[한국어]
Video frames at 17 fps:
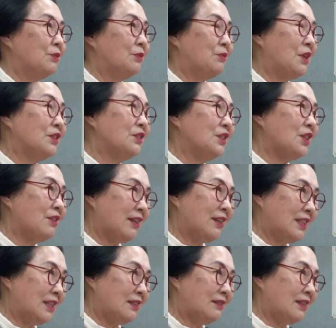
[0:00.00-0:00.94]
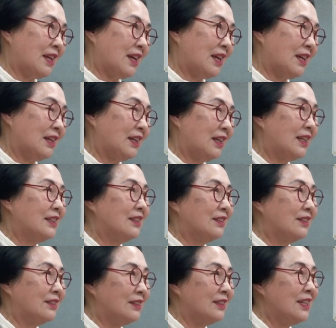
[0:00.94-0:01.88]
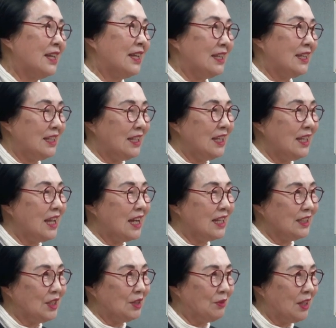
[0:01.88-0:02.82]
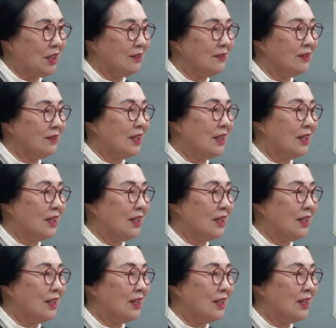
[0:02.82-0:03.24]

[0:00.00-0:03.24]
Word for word: 명서화됐다 하는 것을 이해하시면